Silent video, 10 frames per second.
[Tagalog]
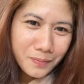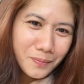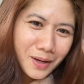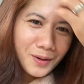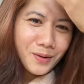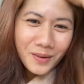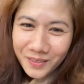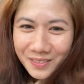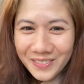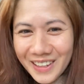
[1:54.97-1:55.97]
May,
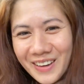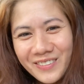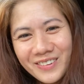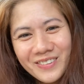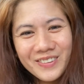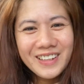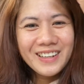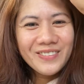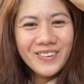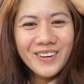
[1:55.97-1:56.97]
puro puti
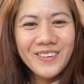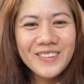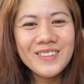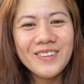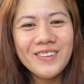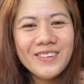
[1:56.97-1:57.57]
na po ako. So,